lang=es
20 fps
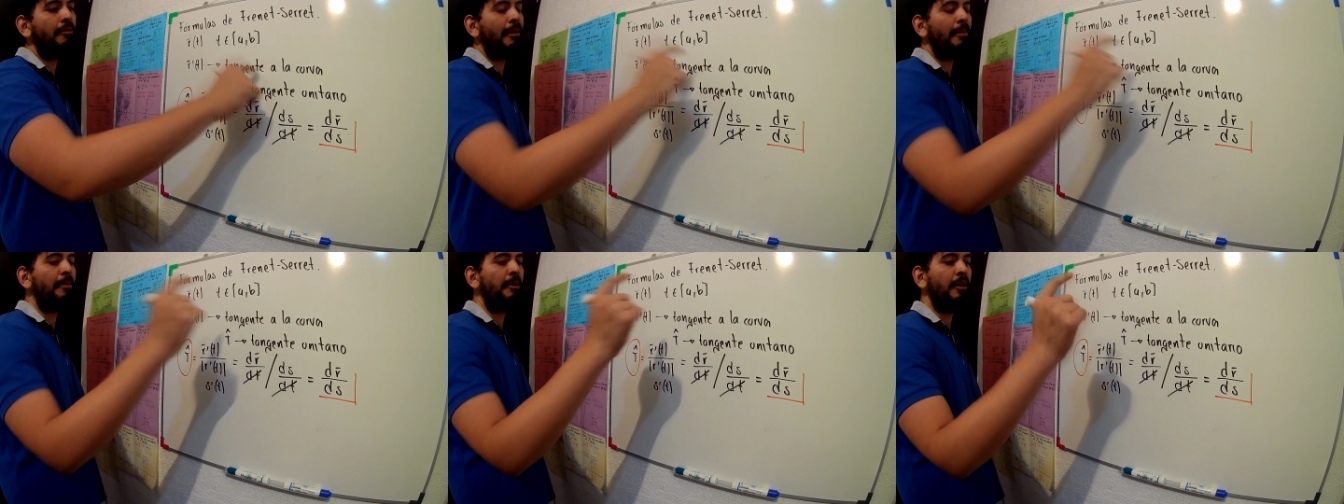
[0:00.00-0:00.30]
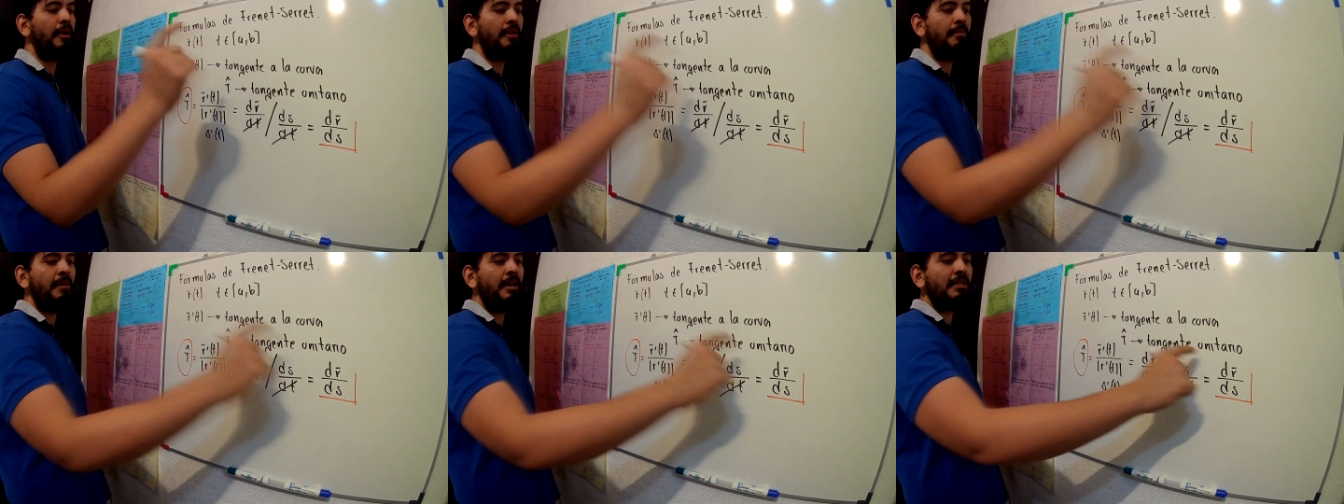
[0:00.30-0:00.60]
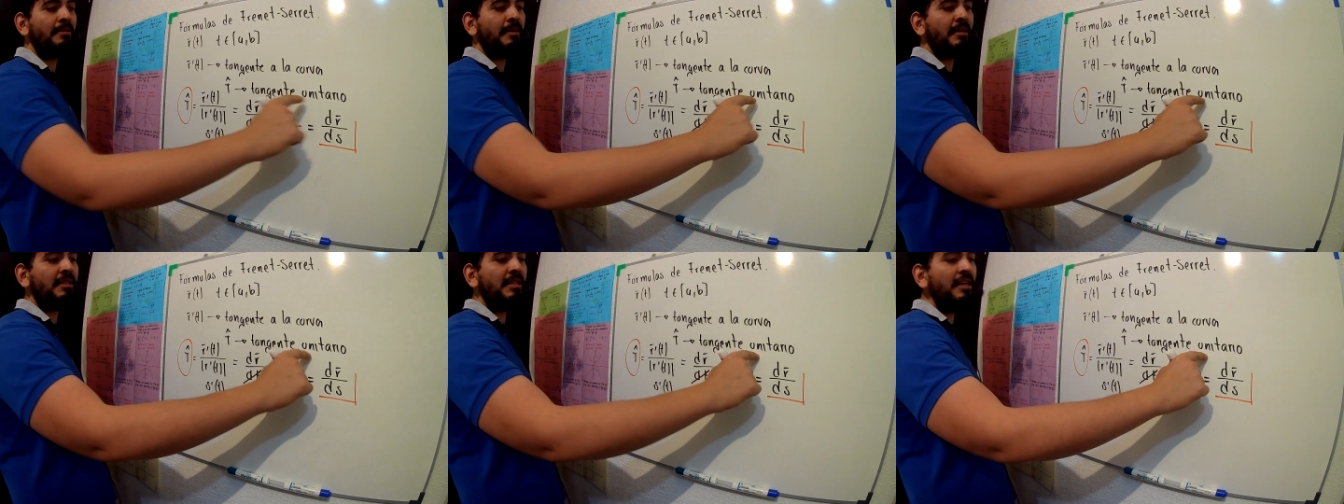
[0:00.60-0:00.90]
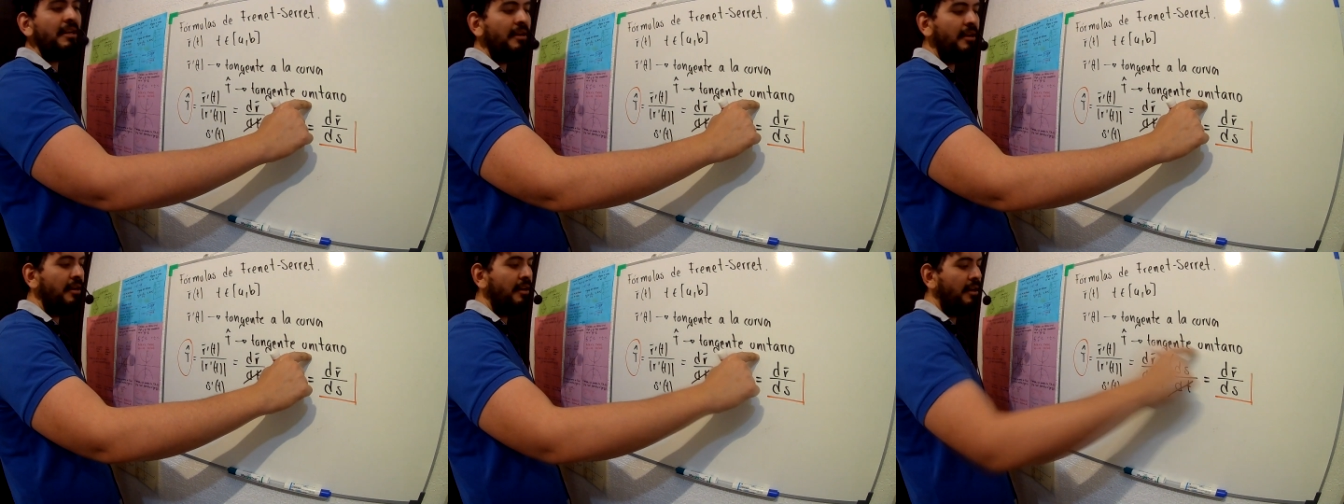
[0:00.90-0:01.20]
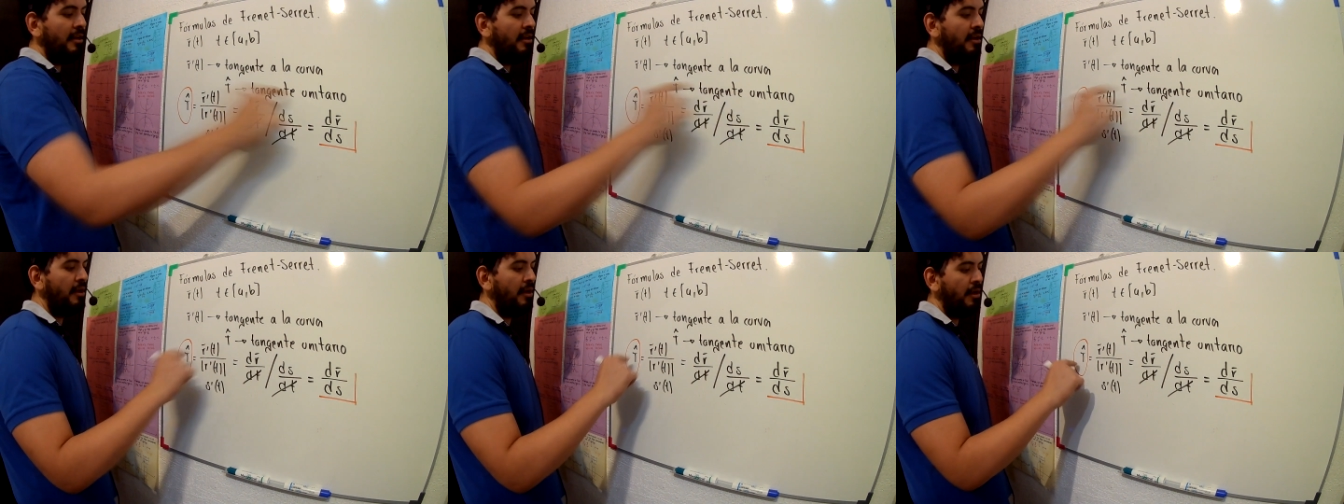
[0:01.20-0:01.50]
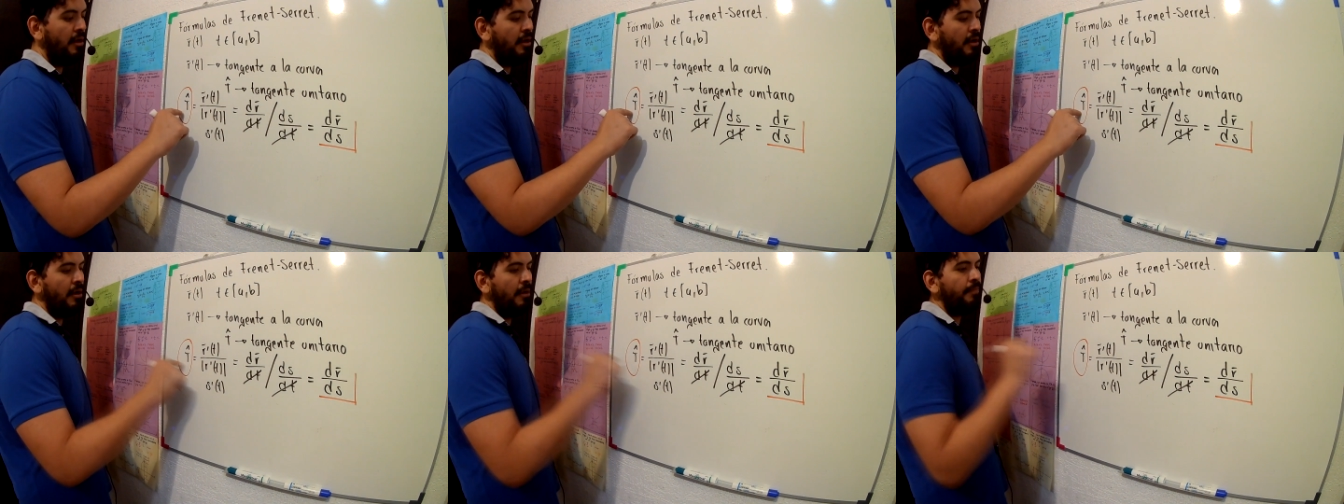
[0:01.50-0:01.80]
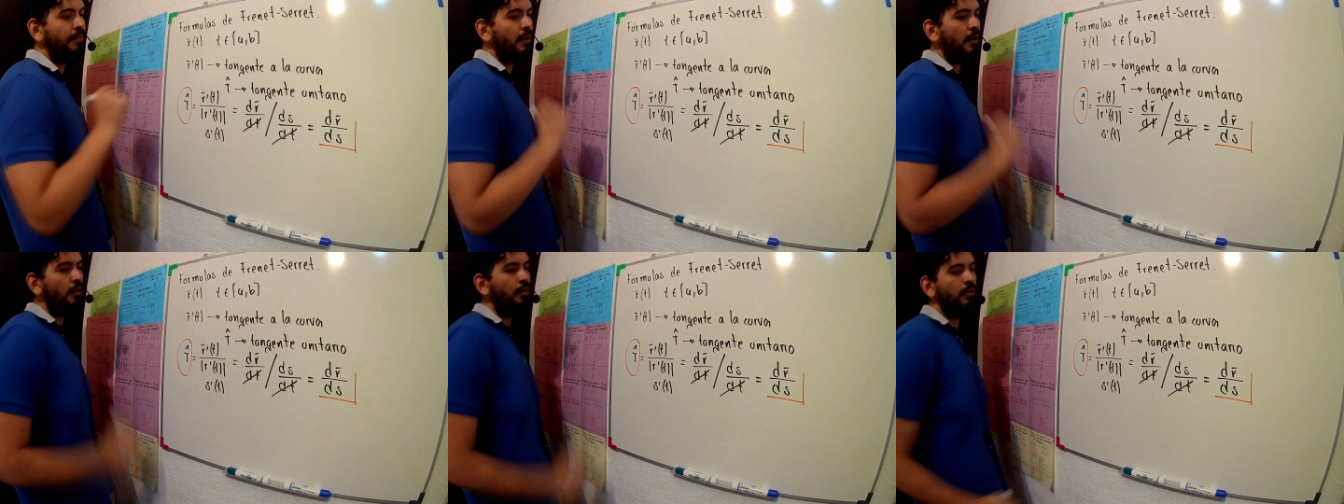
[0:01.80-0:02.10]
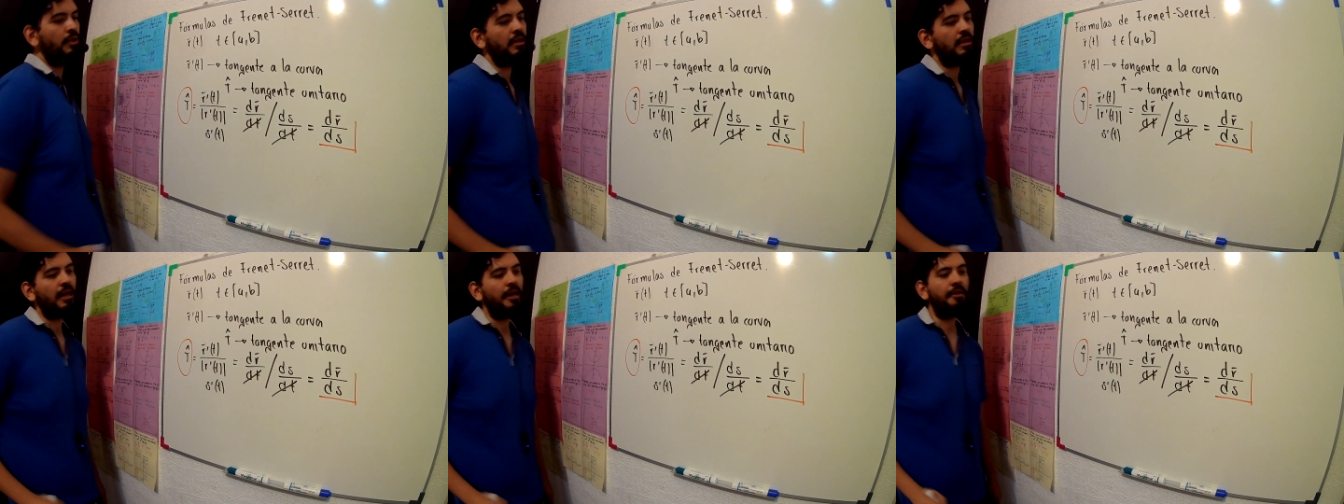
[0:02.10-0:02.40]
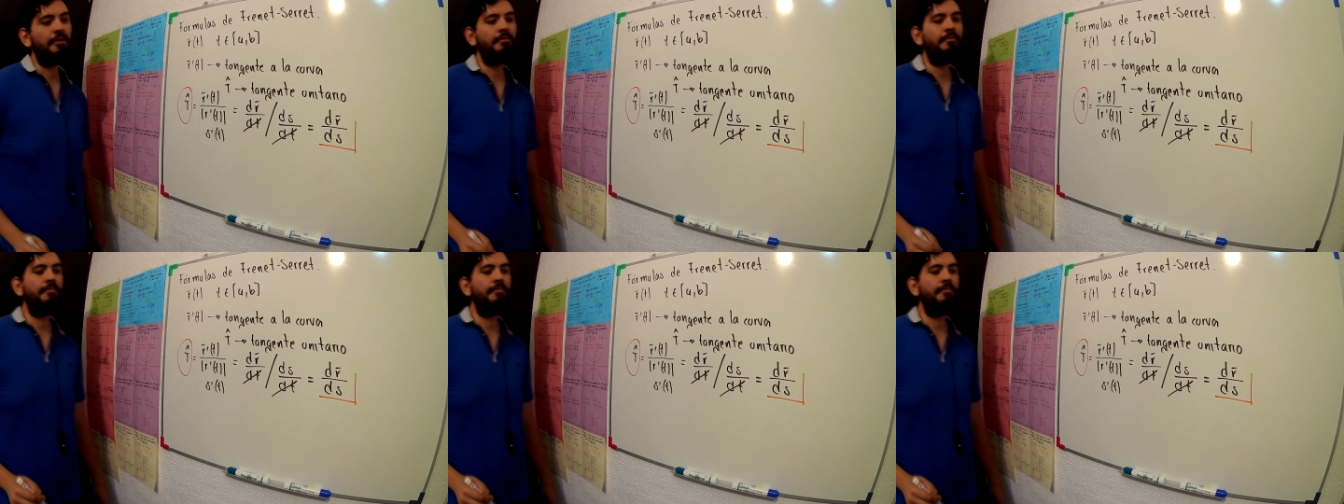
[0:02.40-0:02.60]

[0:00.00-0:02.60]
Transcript: pero además va a ser unitario.